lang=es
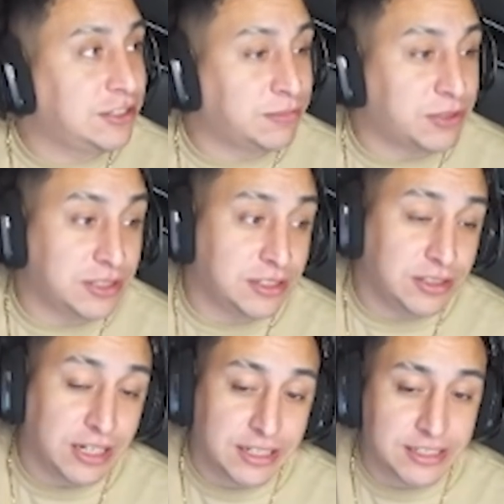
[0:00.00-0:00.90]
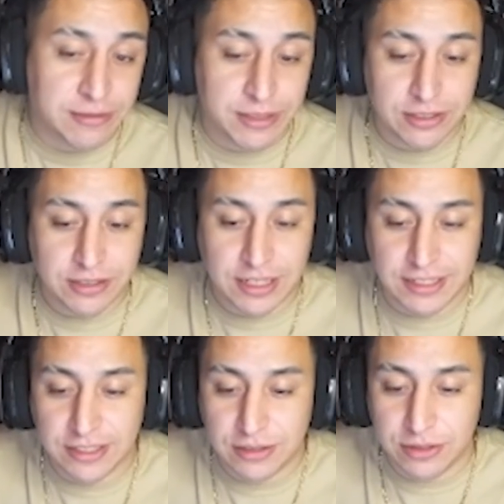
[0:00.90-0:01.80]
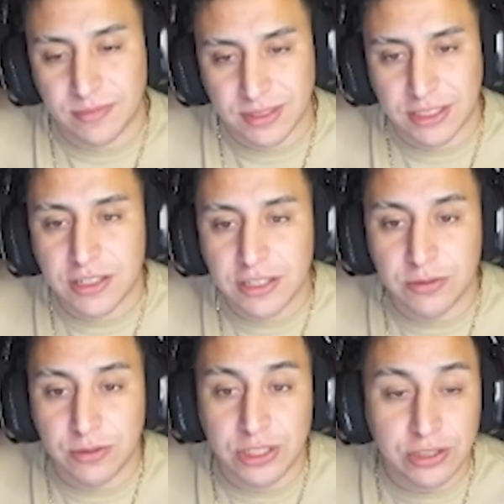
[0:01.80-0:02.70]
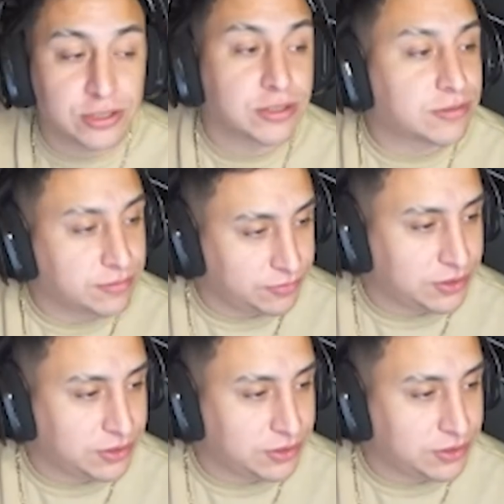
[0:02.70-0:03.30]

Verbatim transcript: porque no te alcanza para esto, te alcanza lo otro, llévate uno de esos que